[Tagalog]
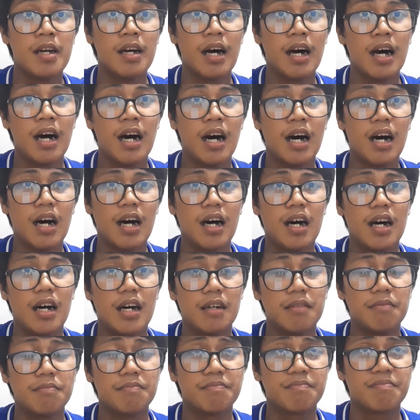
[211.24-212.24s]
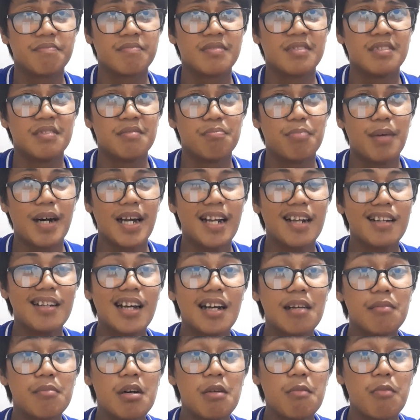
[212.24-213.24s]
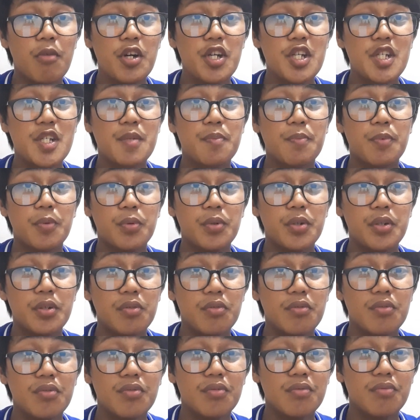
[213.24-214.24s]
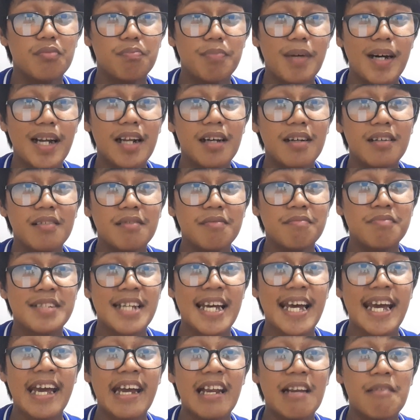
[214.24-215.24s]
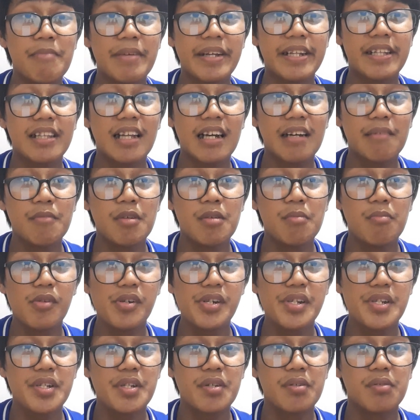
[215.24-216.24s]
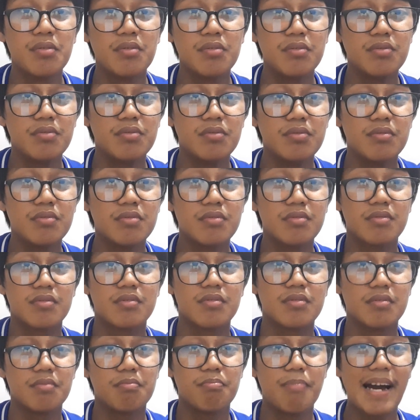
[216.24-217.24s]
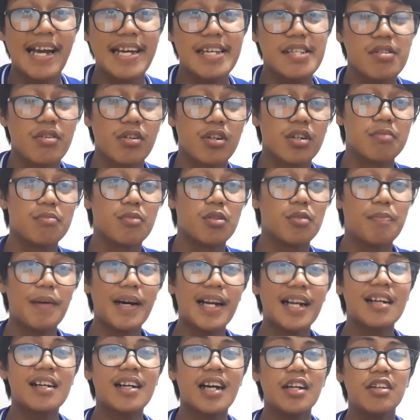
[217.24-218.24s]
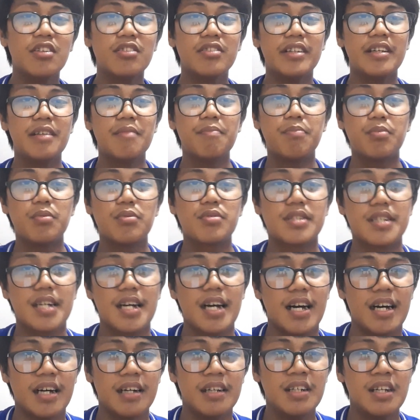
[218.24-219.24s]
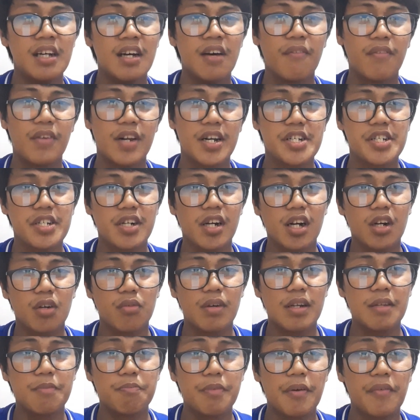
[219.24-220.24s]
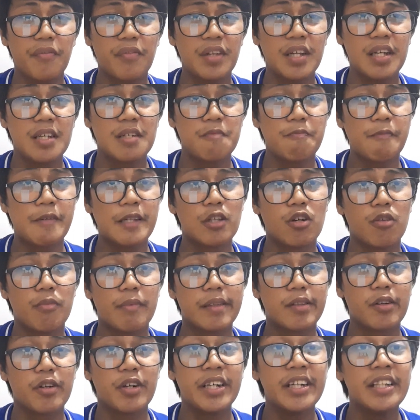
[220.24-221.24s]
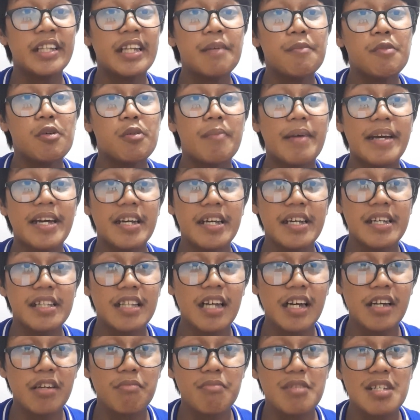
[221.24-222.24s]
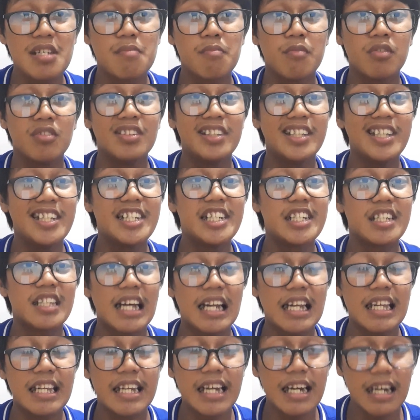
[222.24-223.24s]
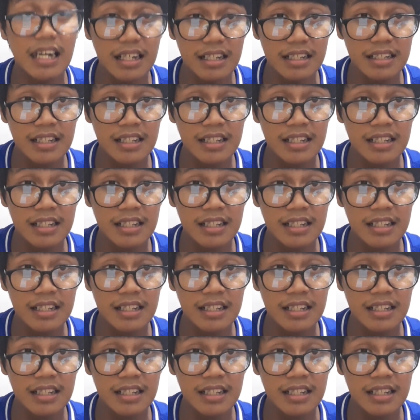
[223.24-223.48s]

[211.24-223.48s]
ah, uh, parang nagmamoist po yung, parang sa helmet nagmamoist yung visor mo, parang ganun din po sa Flash R150 speedometer, hindi mo makikita yung mismong digital niya.